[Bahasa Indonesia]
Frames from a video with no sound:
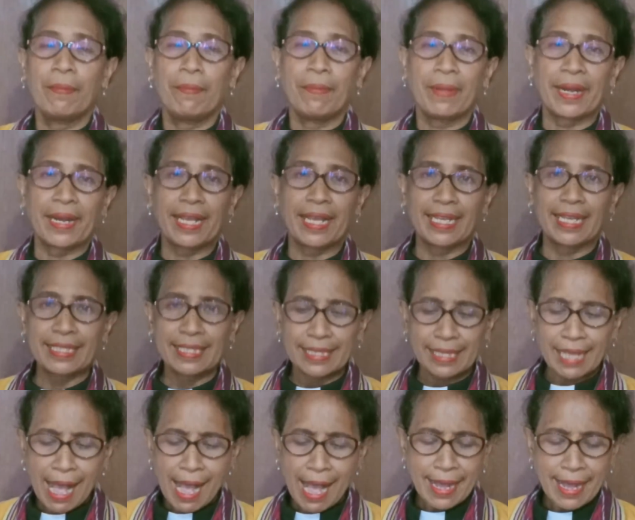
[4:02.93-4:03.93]
Mereka
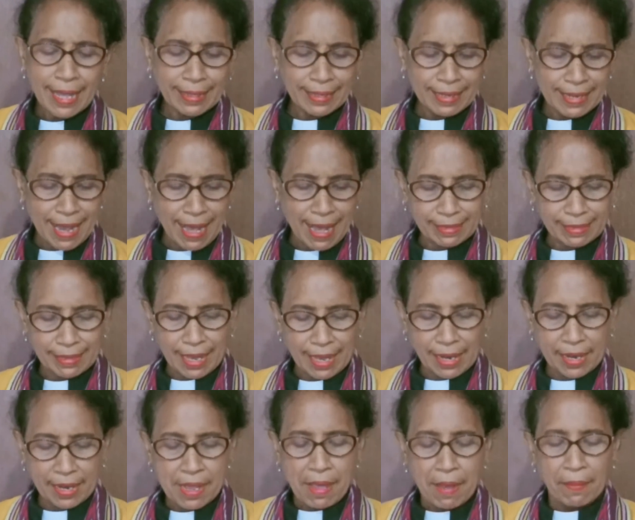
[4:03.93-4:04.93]
sangat
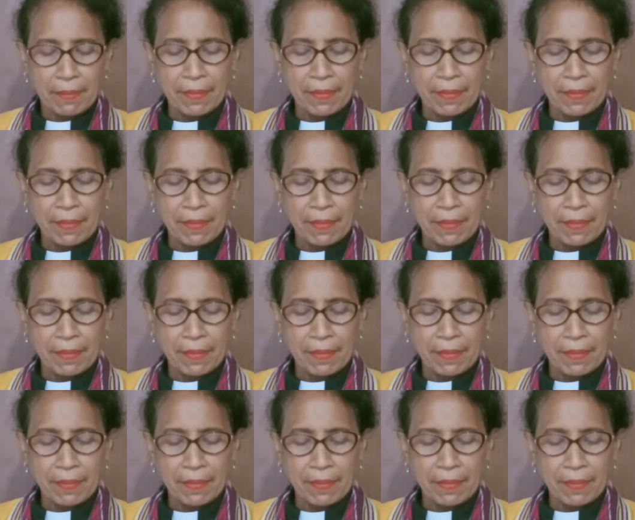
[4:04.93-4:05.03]
datar,